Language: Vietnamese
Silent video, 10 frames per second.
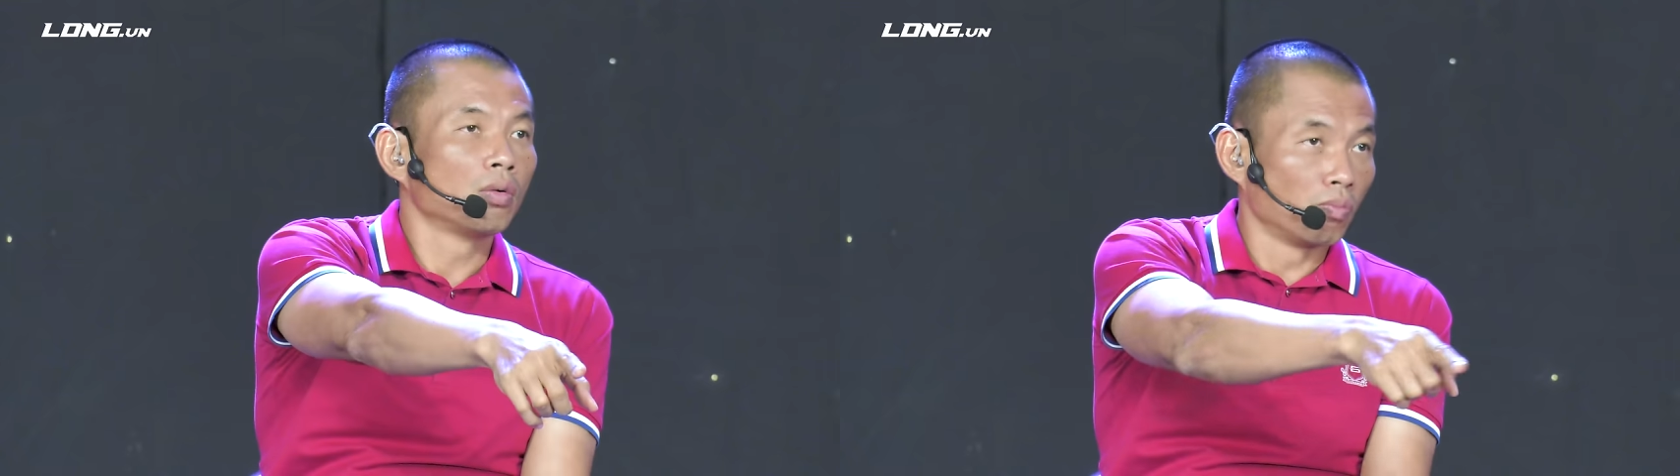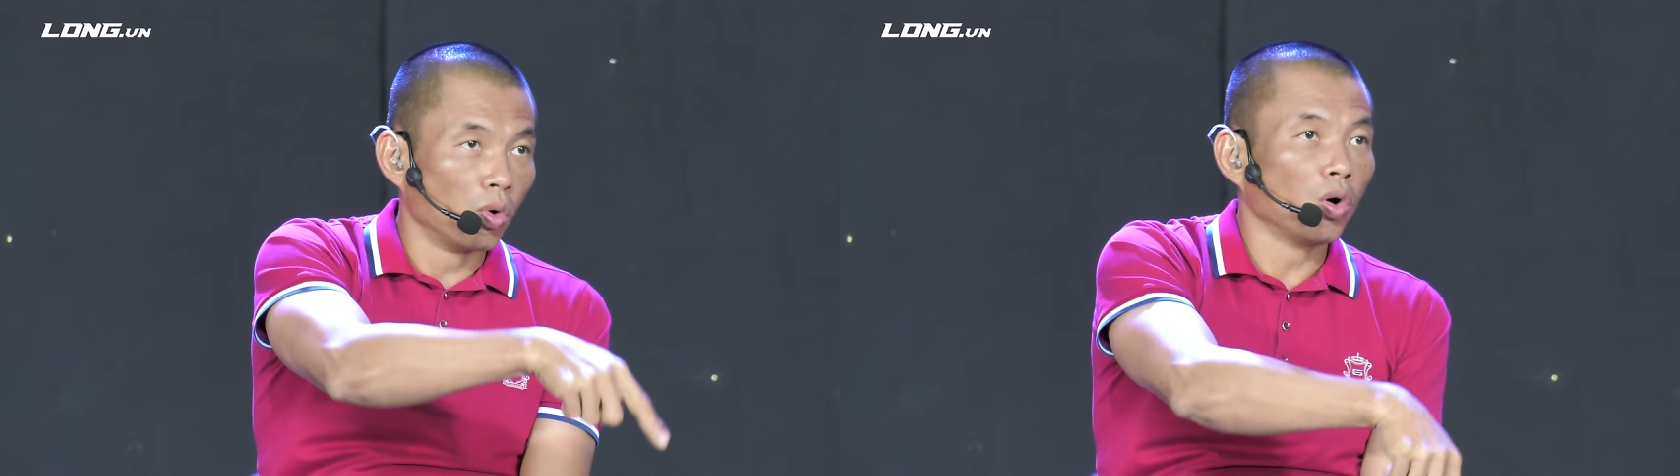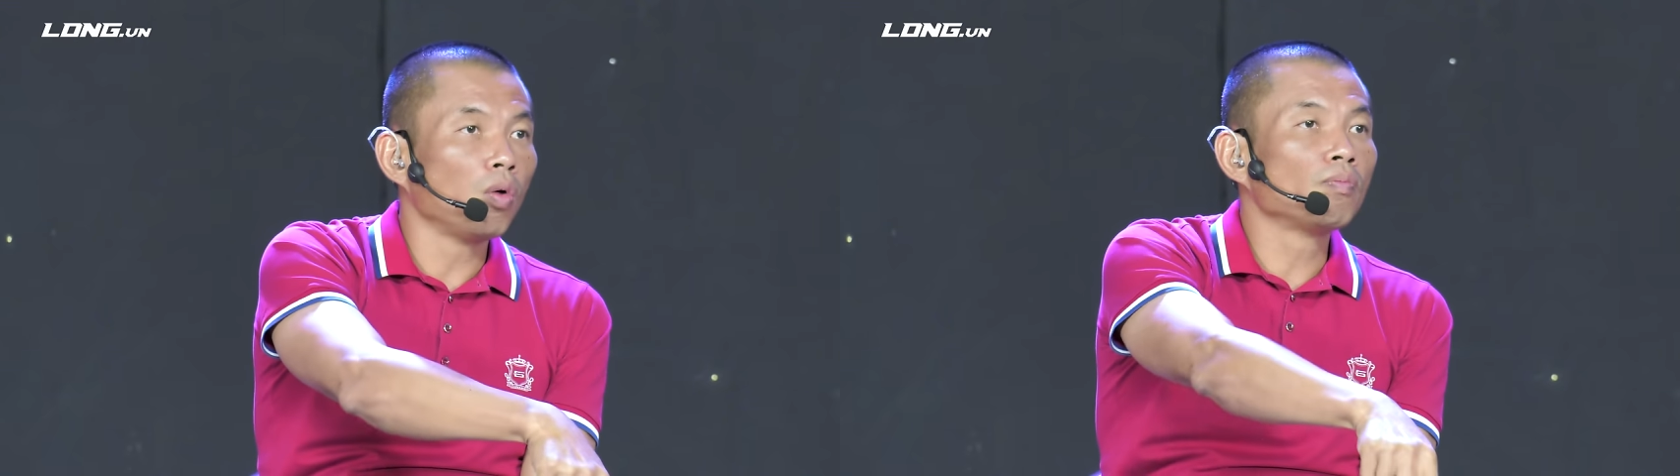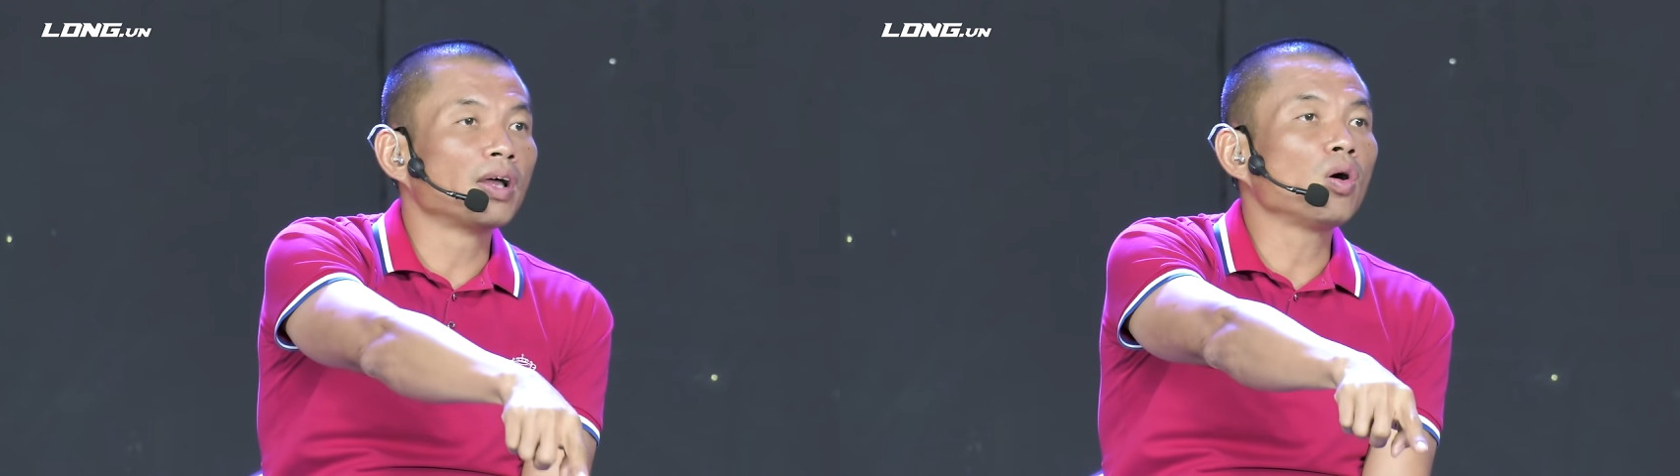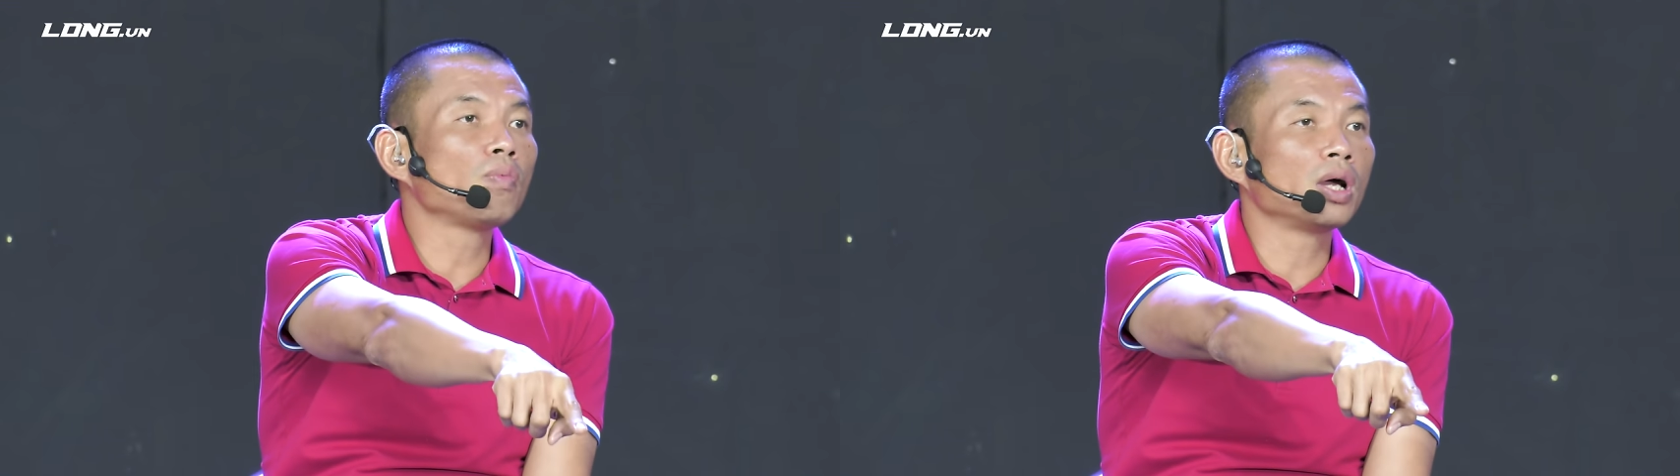mùa hôm mấy
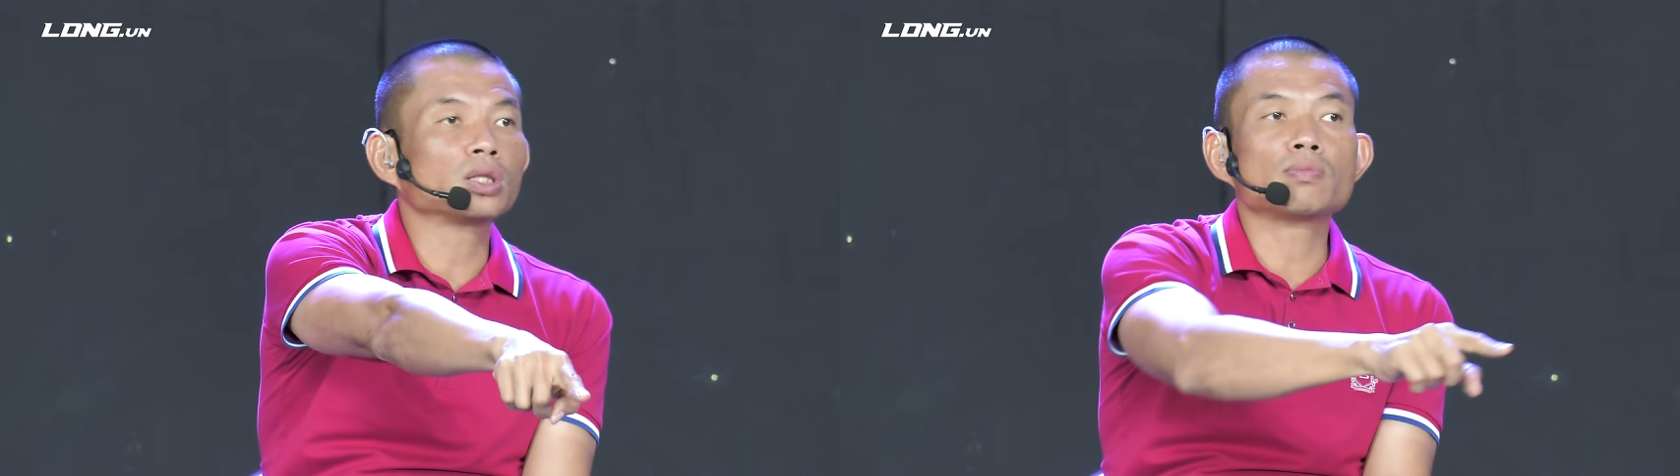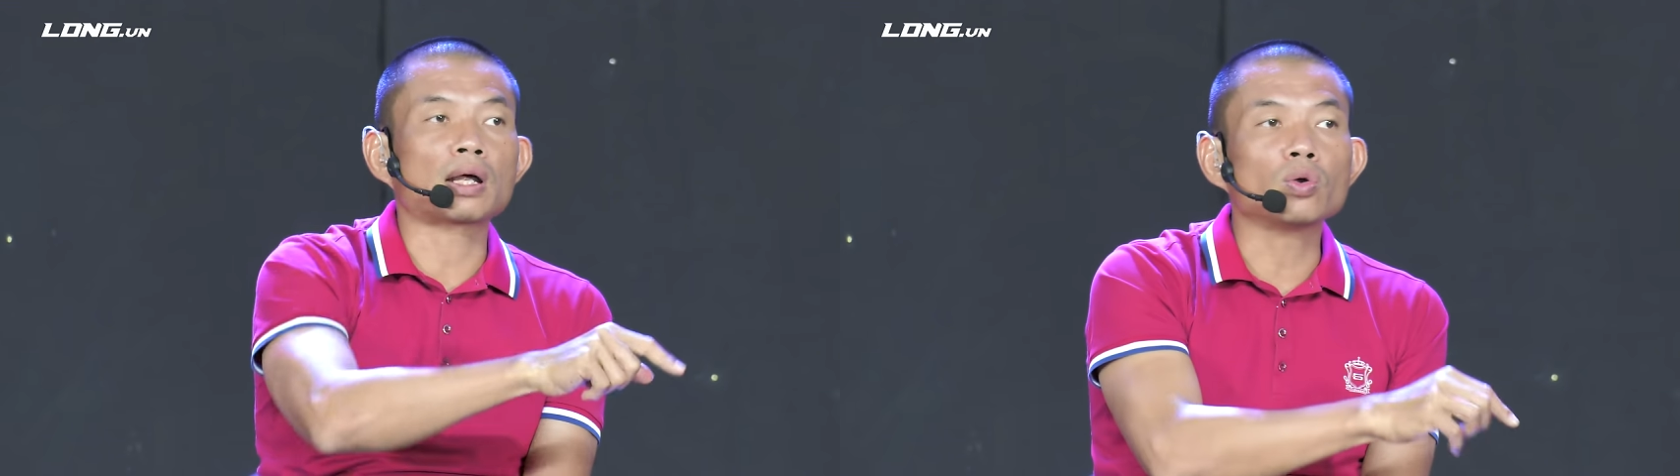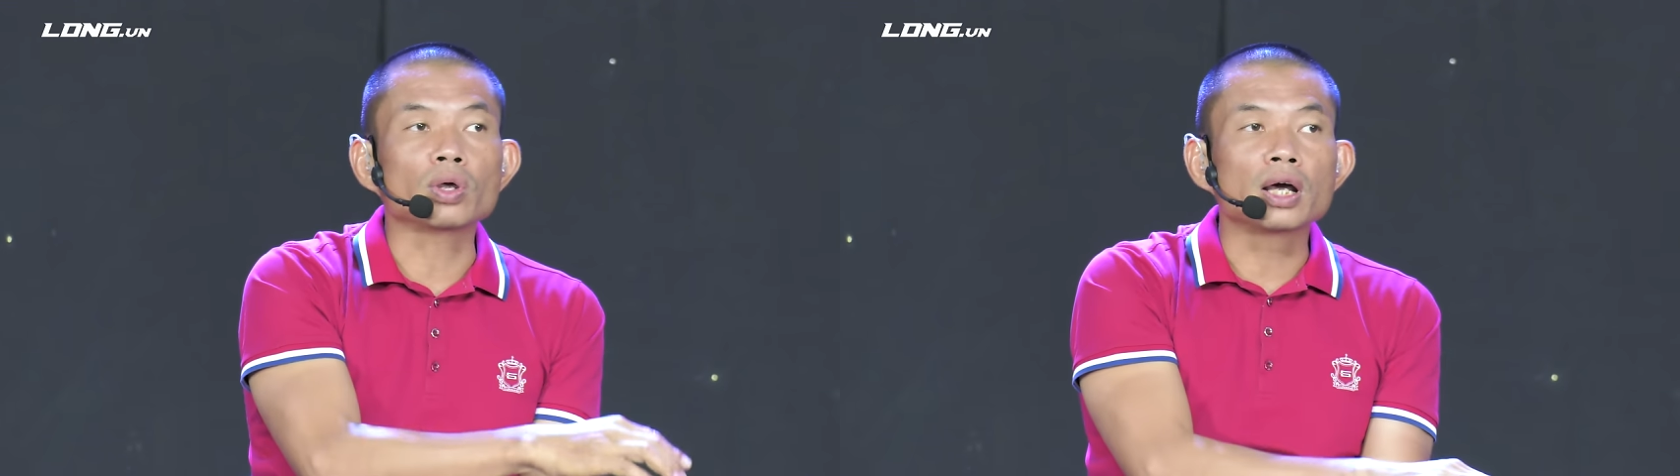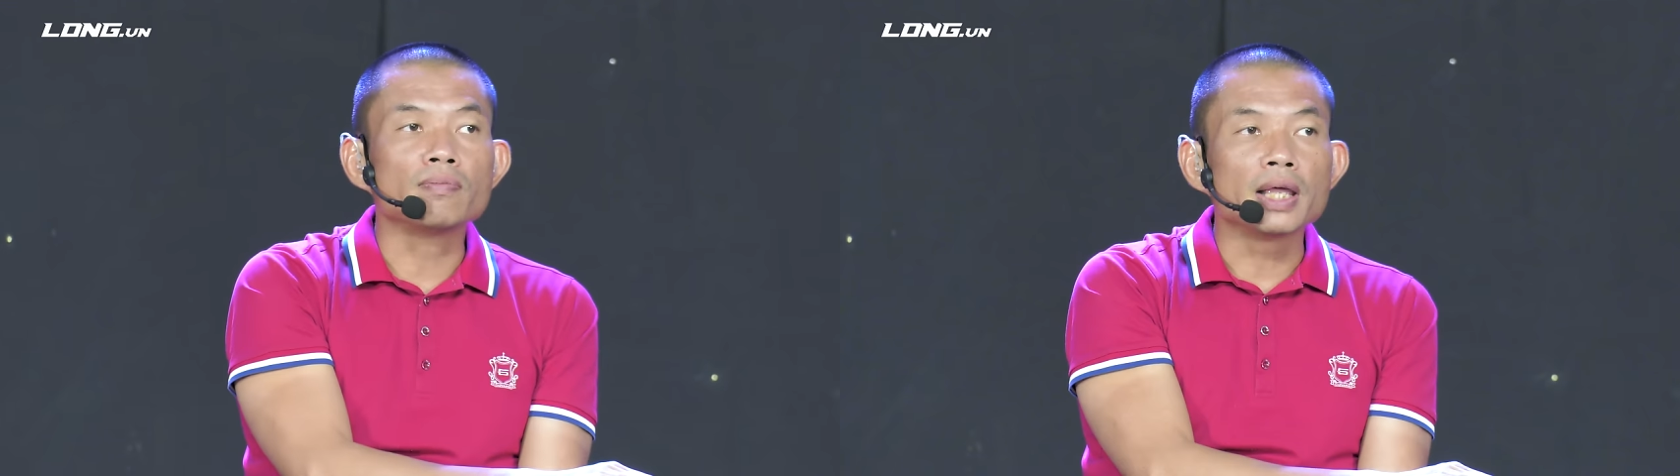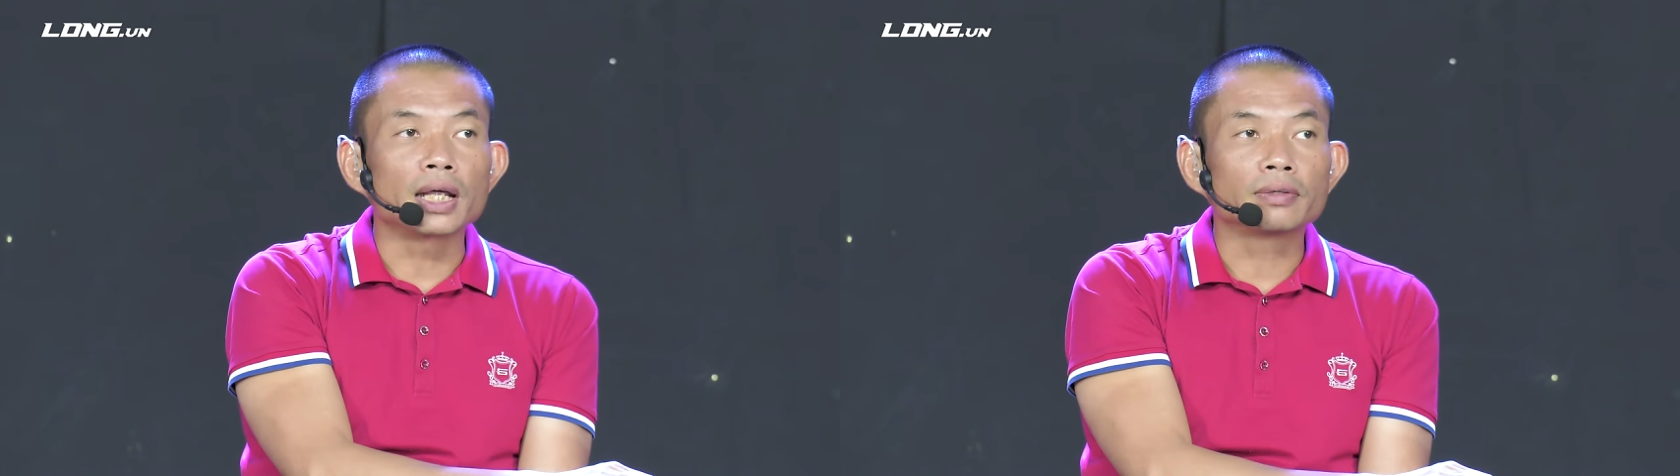hôm nữa tôi bán nồi cơm
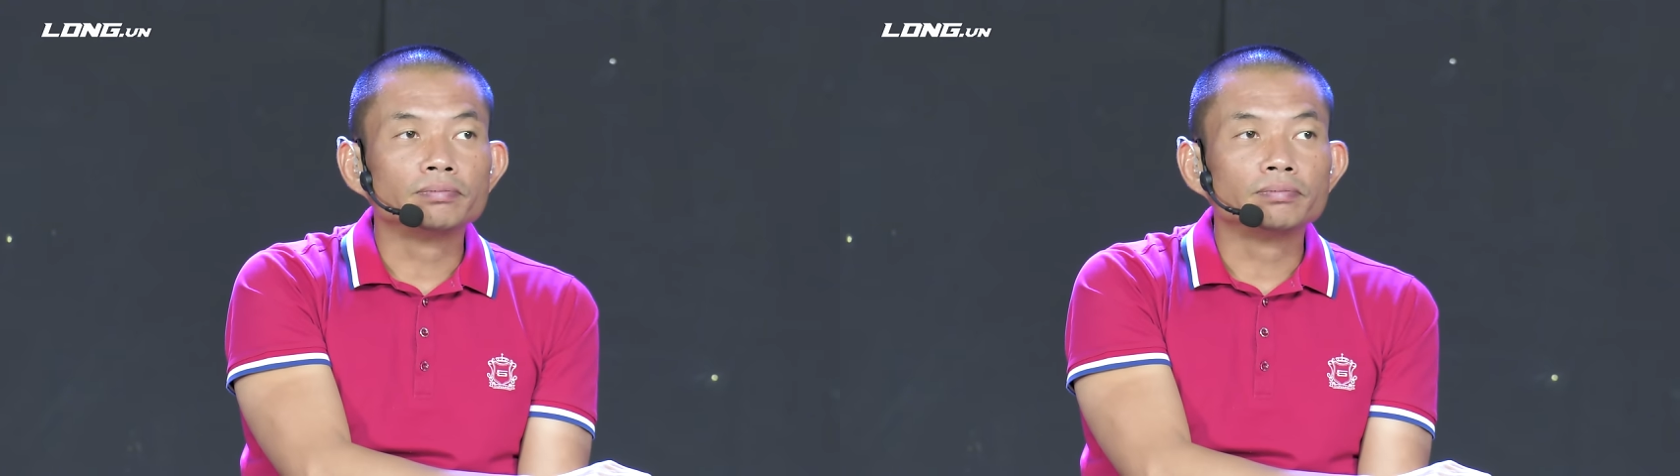điện